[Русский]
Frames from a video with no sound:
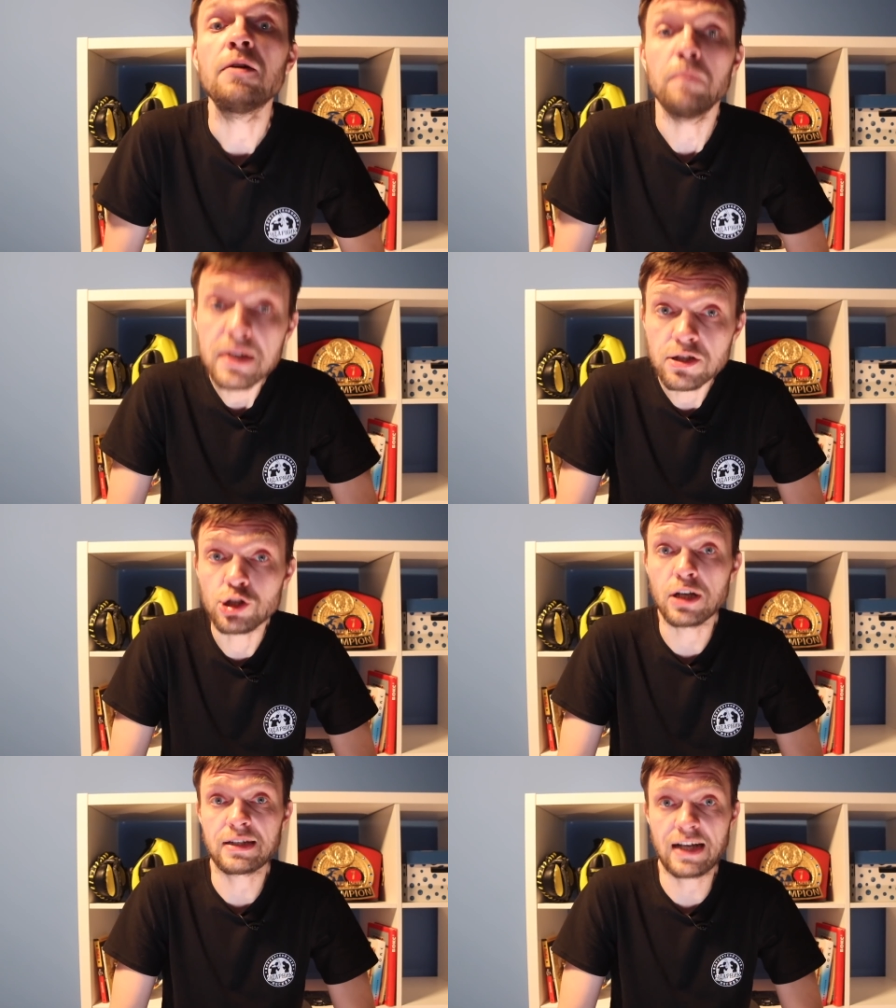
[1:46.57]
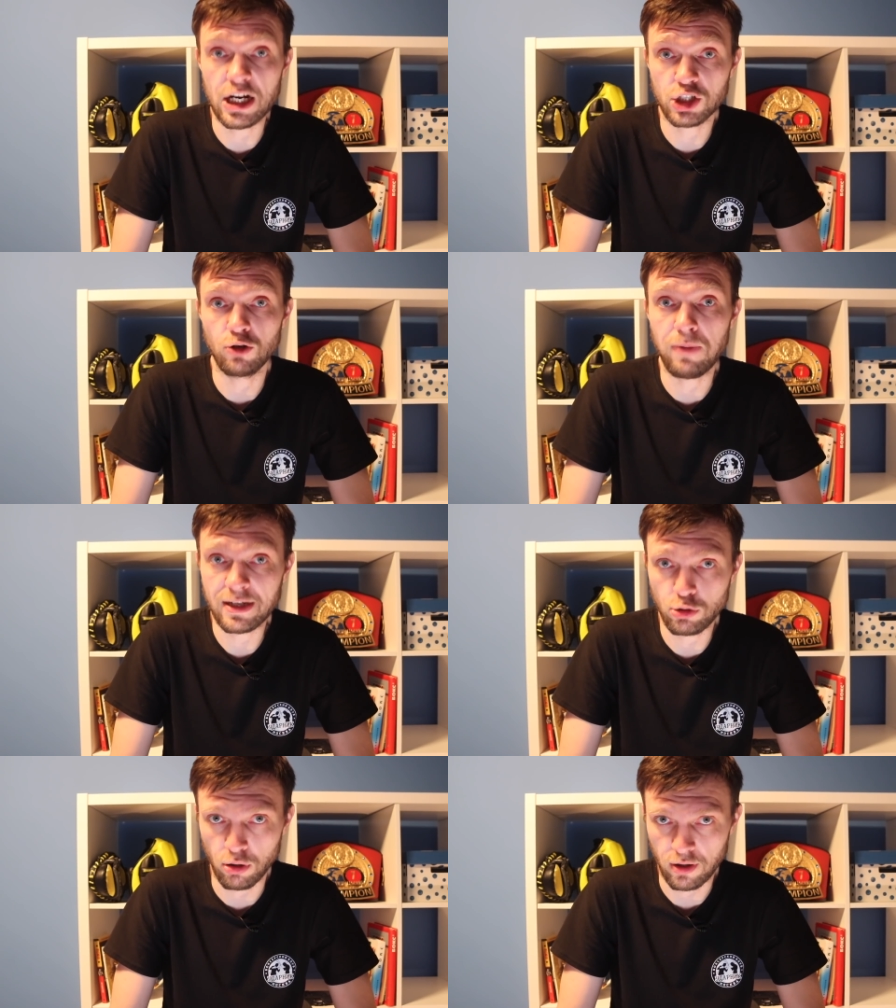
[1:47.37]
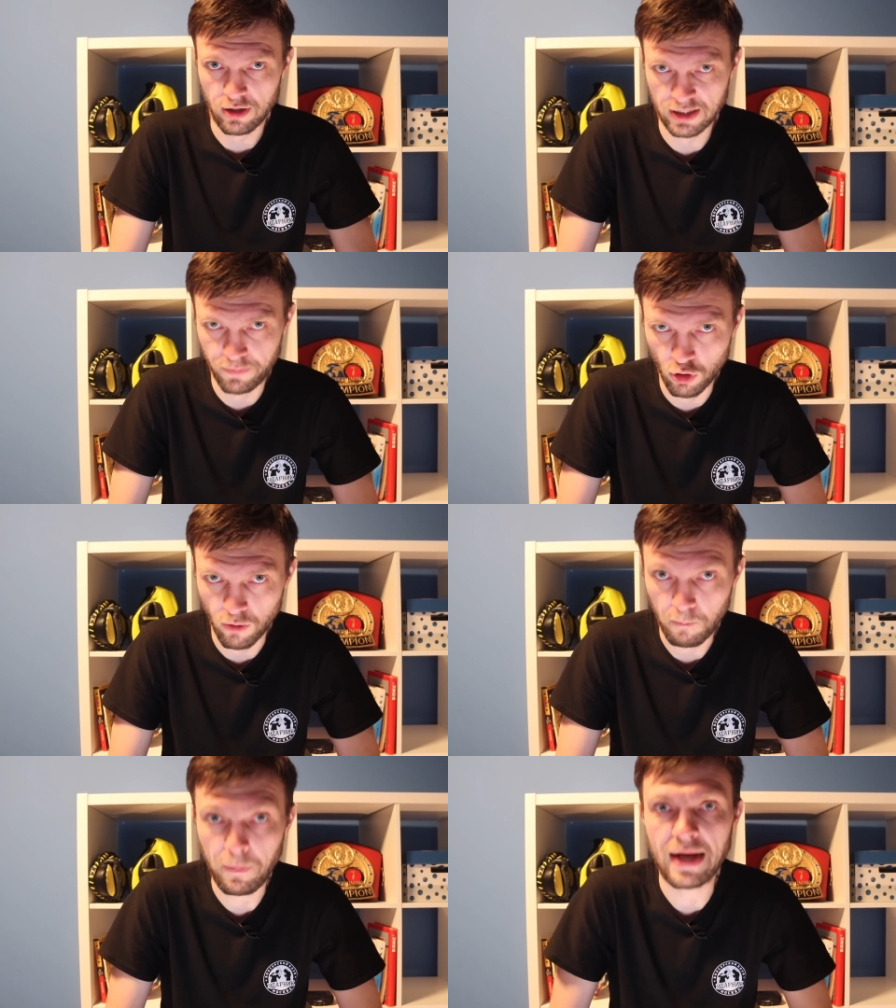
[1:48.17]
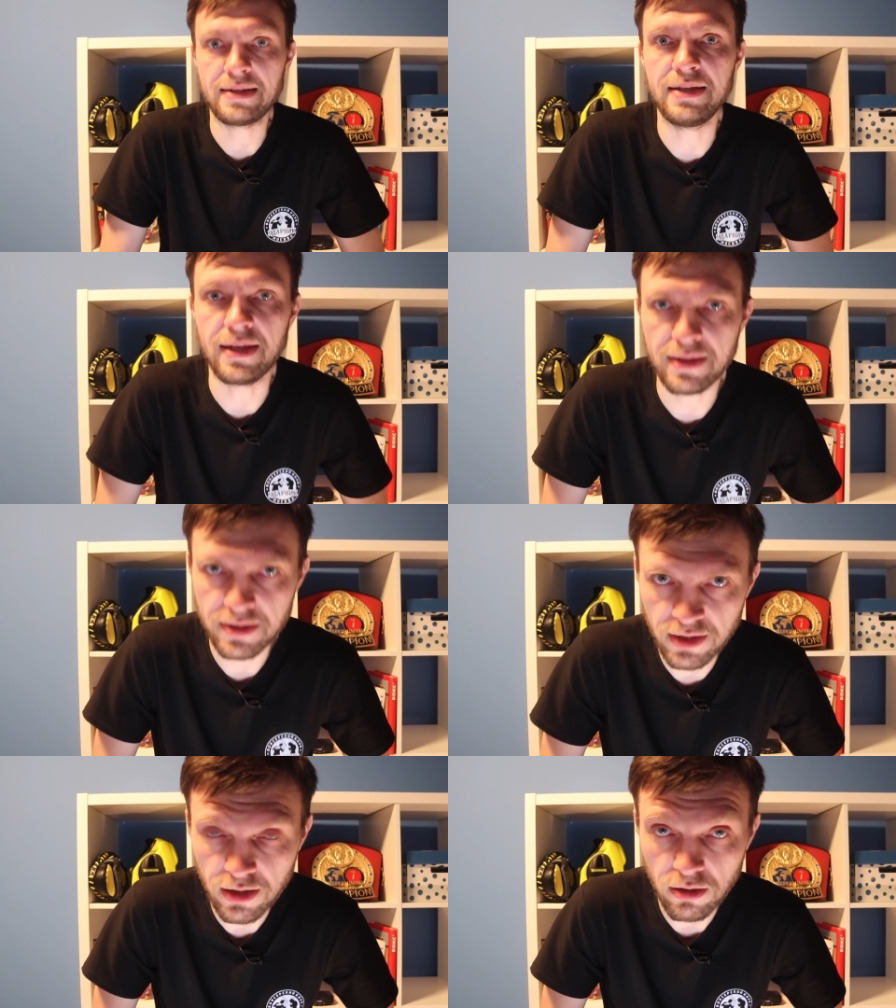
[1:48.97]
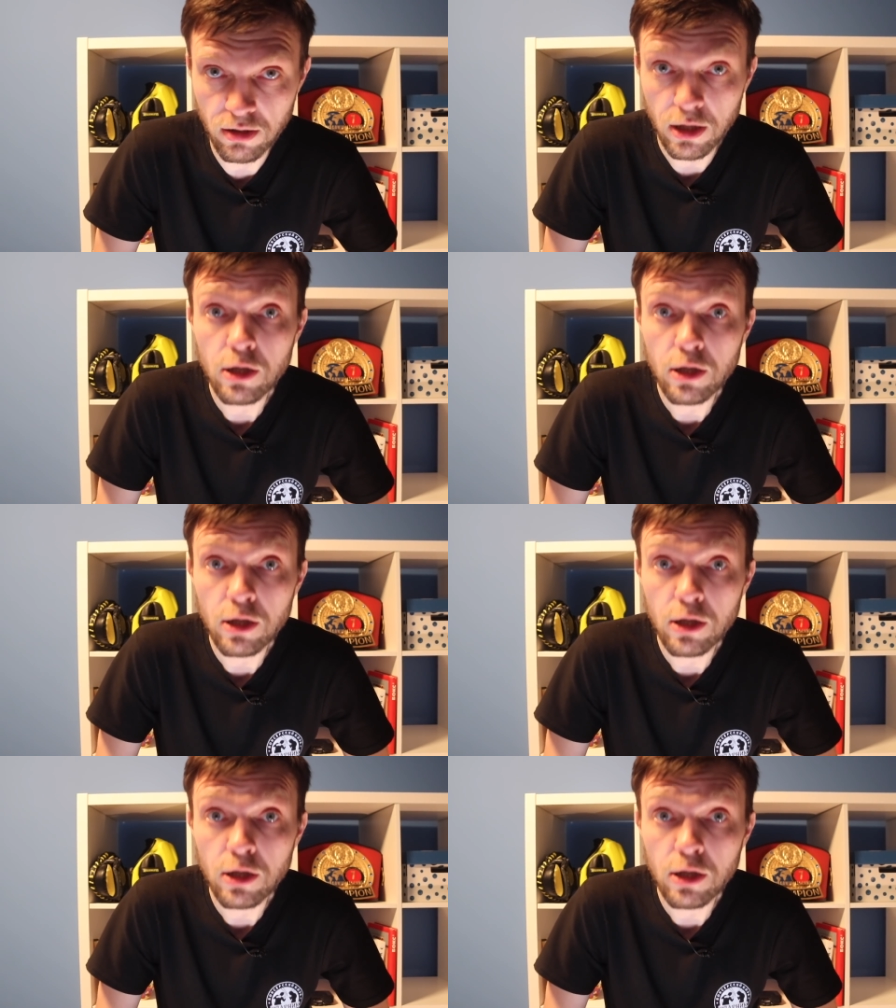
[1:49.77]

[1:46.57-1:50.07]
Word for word: Мы сейчас каждого боксера разберем по отдельности,